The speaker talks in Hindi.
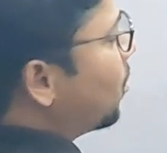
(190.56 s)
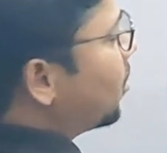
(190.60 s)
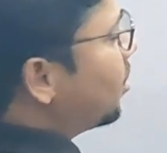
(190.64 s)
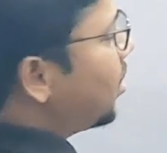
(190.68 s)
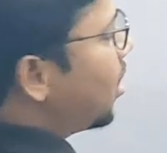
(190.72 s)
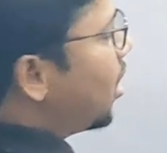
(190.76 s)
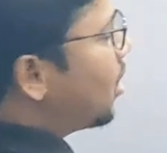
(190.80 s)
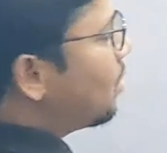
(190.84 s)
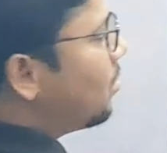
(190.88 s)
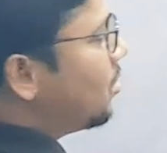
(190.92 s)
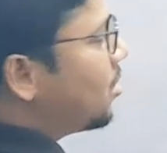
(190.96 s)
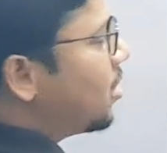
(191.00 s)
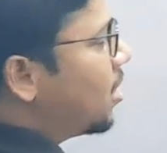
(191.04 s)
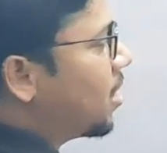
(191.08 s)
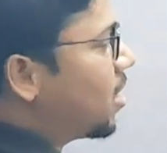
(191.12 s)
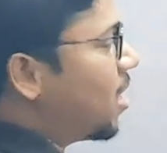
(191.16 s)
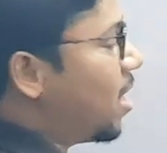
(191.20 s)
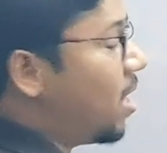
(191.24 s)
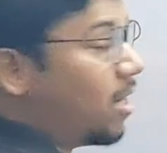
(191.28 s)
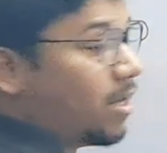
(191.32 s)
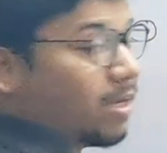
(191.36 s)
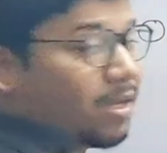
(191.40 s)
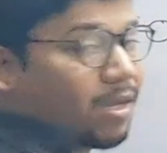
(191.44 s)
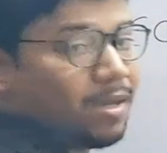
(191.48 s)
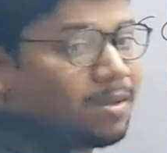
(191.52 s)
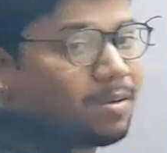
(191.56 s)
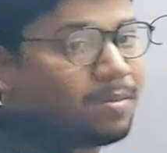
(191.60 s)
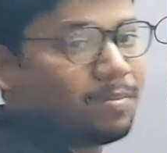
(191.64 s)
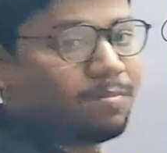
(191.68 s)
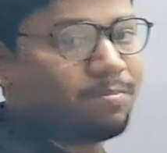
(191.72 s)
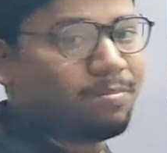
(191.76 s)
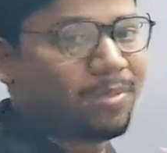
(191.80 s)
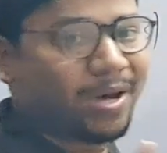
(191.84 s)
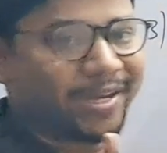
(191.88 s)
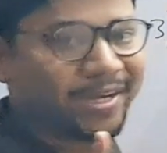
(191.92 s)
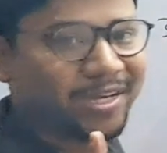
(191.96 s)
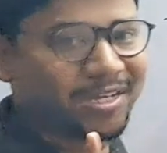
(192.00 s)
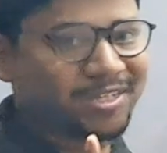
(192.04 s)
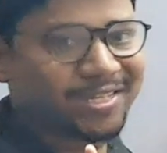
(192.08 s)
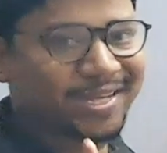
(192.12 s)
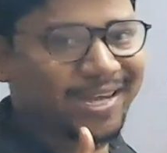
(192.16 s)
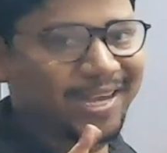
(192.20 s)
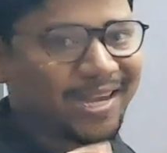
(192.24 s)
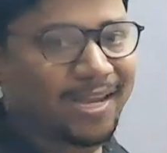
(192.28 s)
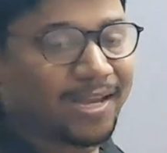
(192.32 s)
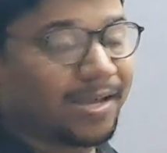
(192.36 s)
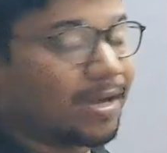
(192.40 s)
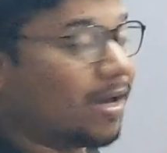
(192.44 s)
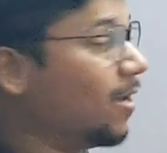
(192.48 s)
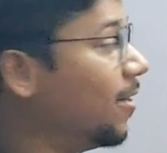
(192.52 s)
ऊपर चार्ज बेटा क्या आएगा
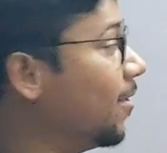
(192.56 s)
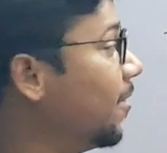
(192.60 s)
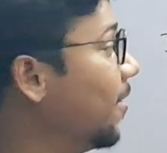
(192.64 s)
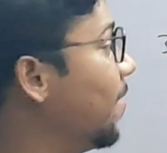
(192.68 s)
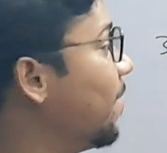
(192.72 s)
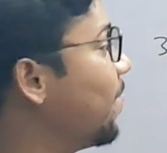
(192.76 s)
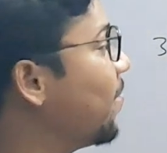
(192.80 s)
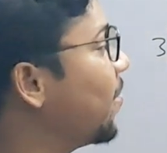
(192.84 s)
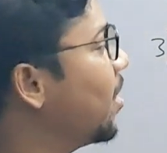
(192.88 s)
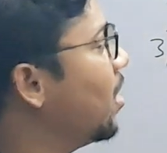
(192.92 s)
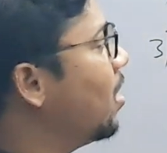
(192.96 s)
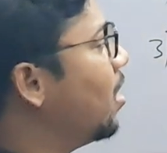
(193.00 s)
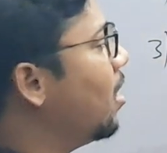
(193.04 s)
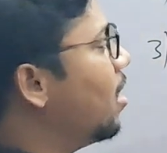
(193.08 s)
माइनस एक आएगा